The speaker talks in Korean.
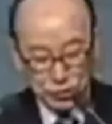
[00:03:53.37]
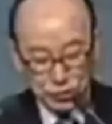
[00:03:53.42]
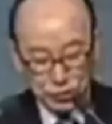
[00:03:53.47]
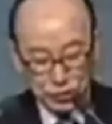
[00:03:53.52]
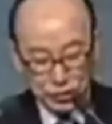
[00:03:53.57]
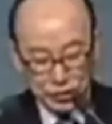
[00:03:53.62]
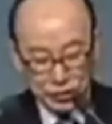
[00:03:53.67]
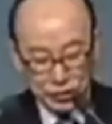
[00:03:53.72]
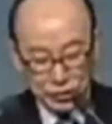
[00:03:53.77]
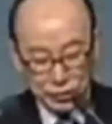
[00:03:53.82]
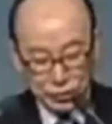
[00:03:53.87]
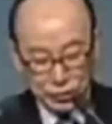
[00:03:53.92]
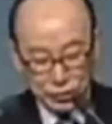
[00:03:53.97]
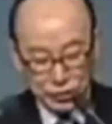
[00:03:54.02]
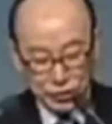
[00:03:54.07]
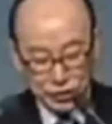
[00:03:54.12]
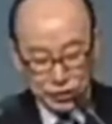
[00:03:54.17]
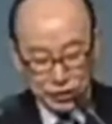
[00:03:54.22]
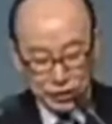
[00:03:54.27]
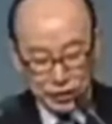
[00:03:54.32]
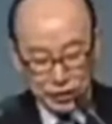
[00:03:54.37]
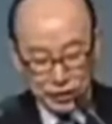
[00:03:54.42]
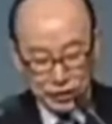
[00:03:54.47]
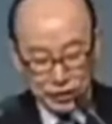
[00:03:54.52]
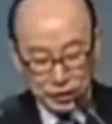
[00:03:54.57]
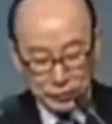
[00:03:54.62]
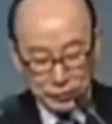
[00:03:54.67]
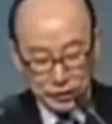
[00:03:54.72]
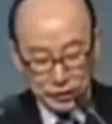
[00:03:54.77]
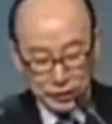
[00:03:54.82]
스트레스도 적다는
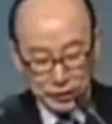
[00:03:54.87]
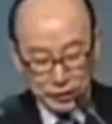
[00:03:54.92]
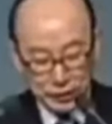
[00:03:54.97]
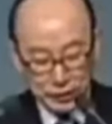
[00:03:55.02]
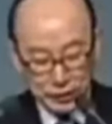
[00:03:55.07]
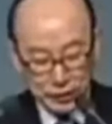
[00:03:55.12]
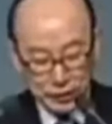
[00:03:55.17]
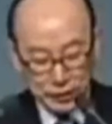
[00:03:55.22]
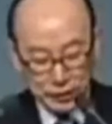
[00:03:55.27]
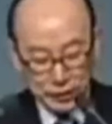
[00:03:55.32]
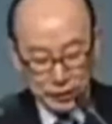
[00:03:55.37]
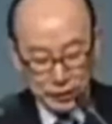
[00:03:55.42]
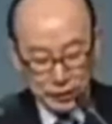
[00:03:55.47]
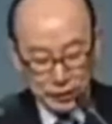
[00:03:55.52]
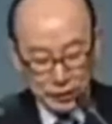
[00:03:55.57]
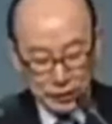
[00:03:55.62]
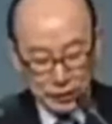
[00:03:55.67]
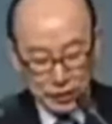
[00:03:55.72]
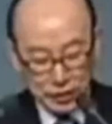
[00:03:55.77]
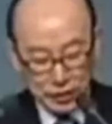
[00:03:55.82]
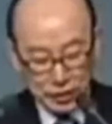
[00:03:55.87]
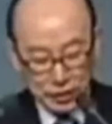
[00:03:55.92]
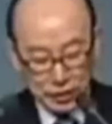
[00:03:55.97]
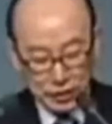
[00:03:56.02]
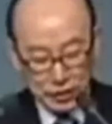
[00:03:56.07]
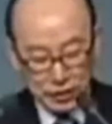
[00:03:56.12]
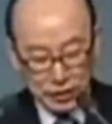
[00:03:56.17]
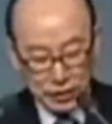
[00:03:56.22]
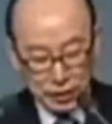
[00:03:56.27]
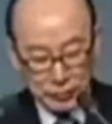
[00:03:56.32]
것입니다.
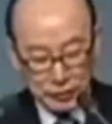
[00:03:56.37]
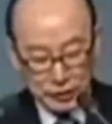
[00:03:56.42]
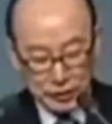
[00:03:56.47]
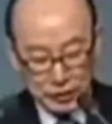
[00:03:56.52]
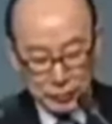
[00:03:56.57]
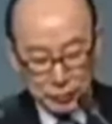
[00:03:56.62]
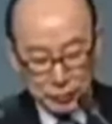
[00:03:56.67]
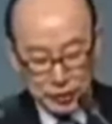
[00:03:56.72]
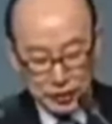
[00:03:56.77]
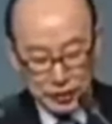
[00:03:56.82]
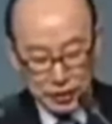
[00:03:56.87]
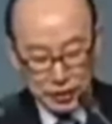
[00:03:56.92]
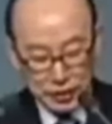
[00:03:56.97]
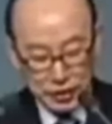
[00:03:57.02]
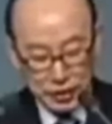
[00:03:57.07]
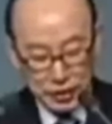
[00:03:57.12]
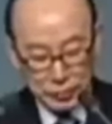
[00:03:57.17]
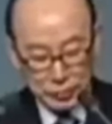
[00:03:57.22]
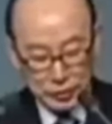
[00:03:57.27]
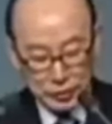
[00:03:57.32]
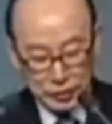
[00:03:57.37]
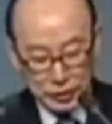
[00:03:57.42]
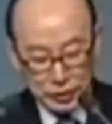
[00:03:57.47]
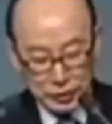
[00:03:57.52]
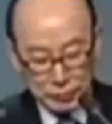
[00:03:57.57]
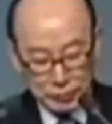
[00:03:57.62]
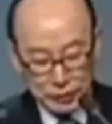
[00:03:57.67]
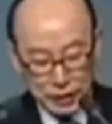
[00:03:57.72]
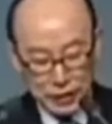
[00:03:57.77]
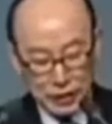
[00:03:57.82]
성경 자문 17장
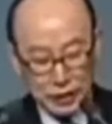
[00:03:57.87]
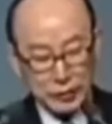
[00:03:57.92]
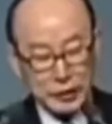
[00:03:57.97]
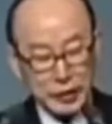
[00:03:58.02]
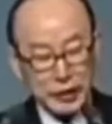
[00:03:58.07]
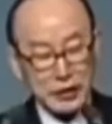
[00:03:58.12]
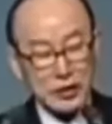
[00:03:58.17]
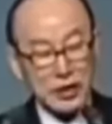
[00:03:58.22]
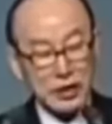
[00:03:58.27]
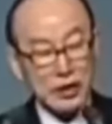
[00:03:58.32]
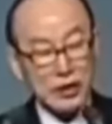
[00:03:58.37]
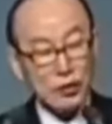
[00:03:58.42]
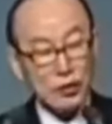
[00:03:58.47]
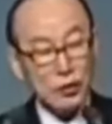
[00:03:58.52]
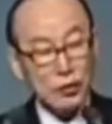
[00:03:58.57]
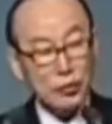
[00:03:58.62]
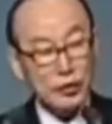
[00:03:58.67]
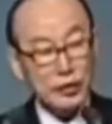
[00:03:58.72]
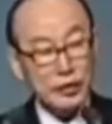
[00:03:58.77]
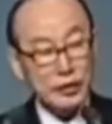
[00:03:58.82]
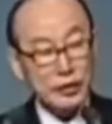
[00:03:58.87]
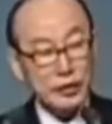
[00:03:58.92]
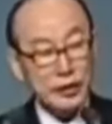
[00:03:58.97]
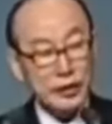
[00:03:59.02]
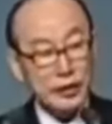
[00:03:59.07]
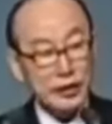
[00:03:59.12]
22절에 마음의 즐거움은